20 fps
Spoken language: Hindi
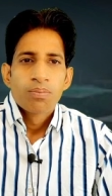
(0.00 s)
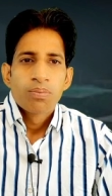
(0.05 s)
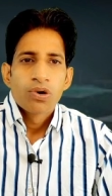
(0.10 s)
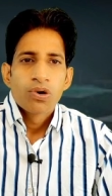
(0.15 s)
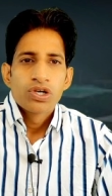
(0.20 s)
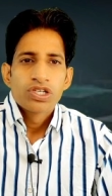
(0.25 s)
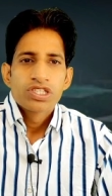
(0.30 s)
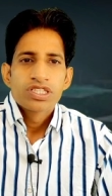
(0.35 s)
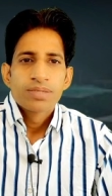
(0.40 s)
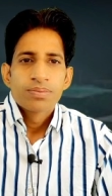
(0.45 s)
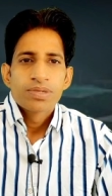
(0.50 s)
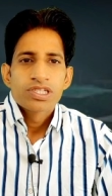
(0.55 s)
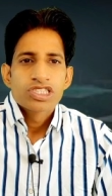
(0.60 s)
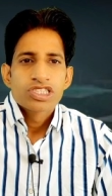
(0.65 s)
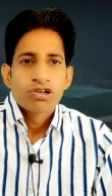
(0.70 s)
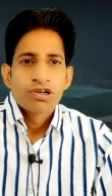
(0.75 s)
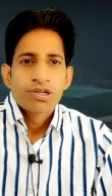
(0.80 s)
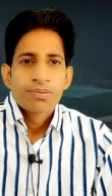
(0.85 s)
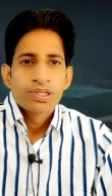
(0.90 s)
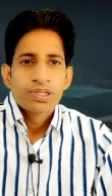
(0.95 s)
पॉइंट नंबर
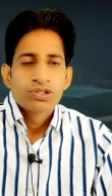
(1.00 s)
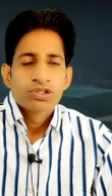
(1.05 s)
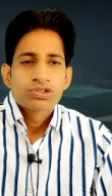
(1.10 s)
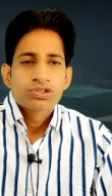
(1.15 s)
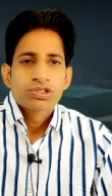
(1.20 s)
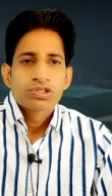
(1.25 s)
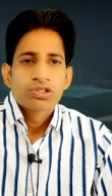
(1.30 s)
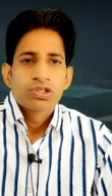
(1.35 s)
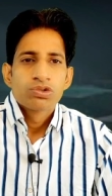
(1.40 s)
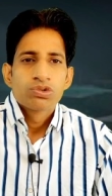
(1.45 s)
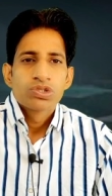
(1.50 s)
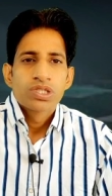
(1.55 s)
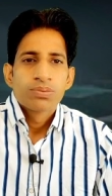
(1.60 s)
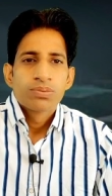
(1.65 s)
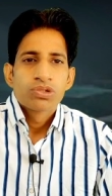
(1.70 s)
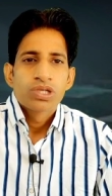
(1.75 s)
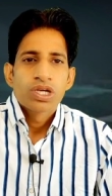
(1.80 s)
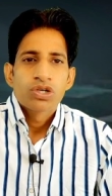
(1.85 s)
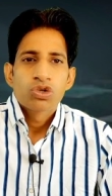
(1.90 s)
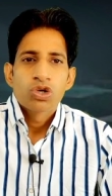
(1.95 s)
सेवन में दोस्तों दोनों
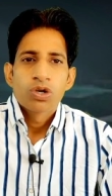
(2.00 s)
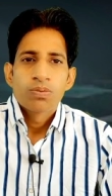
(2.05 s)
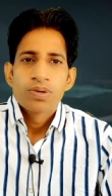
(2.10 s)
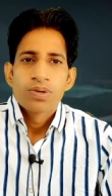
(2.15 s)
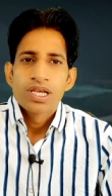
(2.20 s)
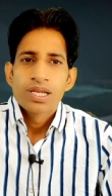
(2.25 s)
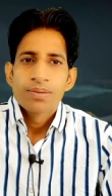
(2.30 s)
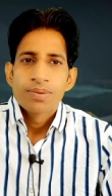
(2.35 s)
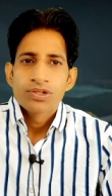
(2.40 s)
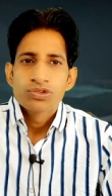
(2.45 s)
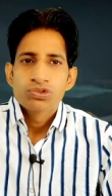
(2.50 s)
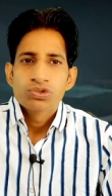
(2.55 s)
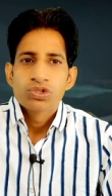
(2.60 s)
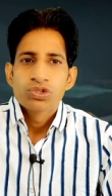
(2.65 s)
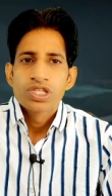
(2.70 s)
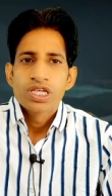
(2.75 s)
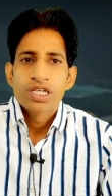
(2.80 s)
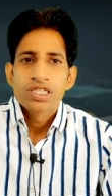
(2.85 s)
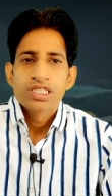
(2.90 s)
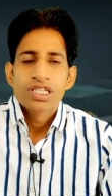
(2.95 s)
टीमों के टॉप बल्लेबाजों
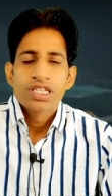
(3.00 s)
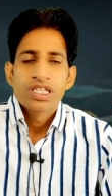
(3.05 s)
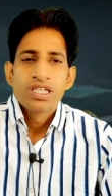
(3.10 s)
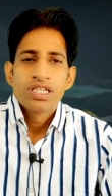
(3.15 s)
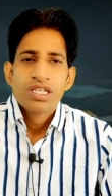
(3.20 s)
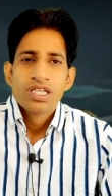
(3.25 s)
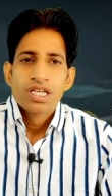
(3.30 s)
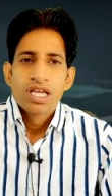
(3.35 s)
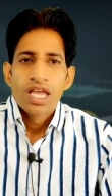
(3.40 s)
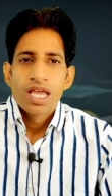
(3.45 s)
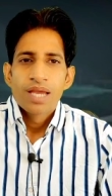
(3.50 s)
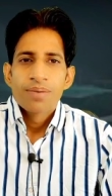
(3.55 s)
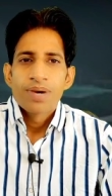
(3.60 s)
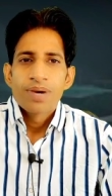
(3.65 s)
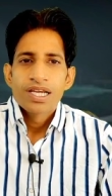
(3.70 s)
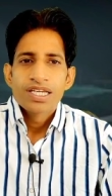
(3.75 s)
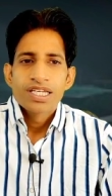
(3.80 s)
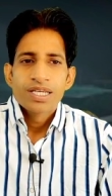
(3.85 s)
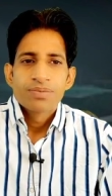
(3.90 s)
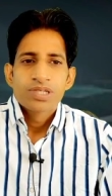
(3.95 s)
को देखते हैं
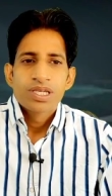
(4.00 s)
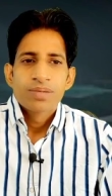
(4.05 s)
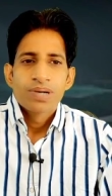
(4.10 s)
एमआई टीम की